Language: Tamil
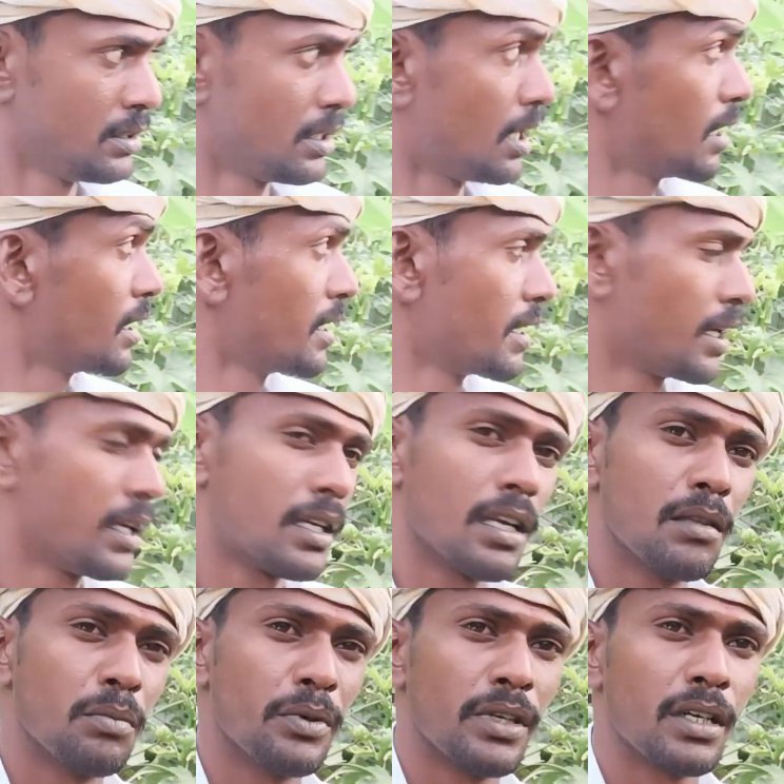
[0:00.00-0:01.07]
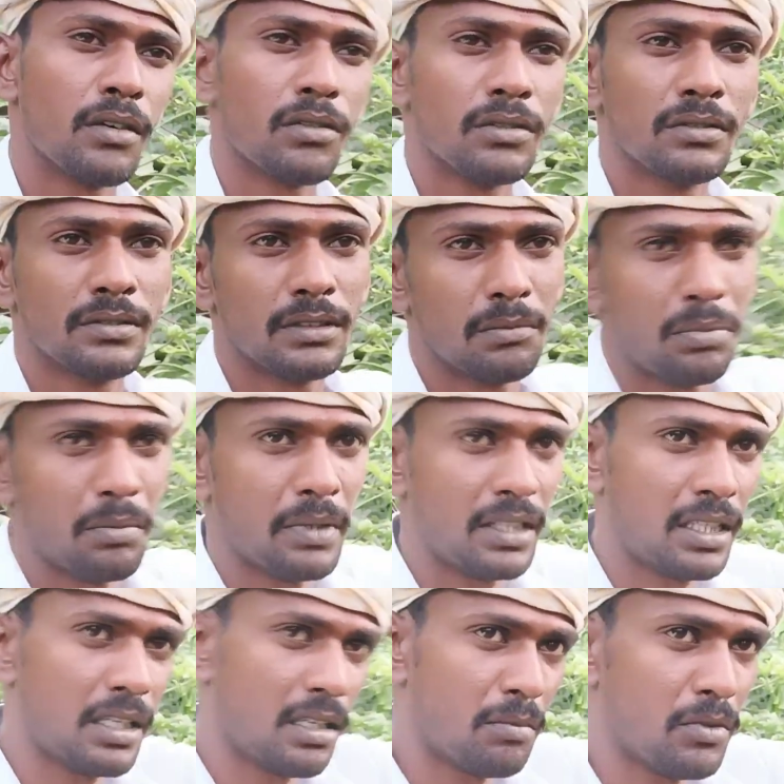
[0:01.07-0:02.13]
நாலடி ஹைட்டாவது போயிருக்கணும் இப்போ
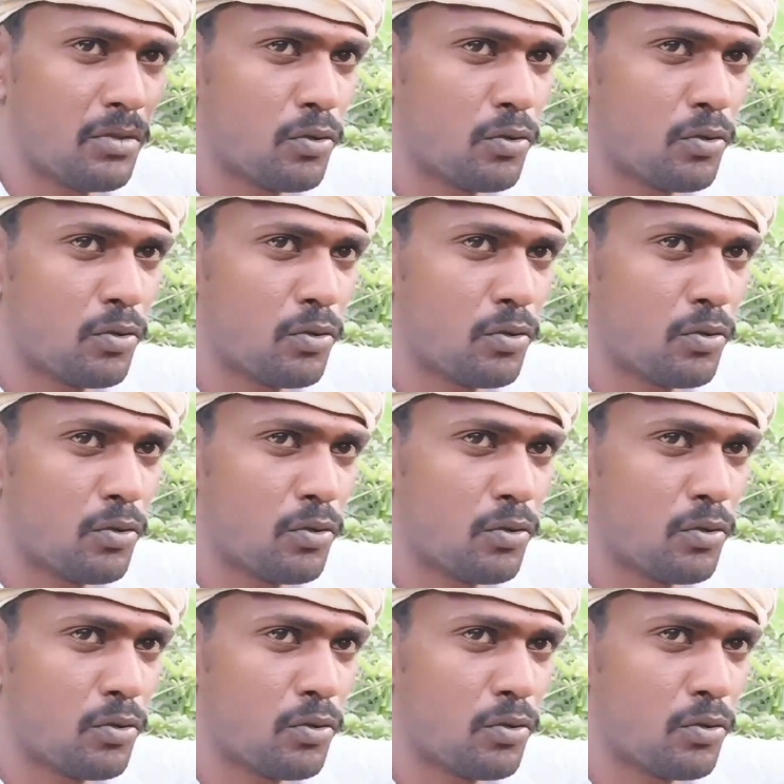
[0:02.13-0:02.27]
பார்த்திங்கன்னா நம்ம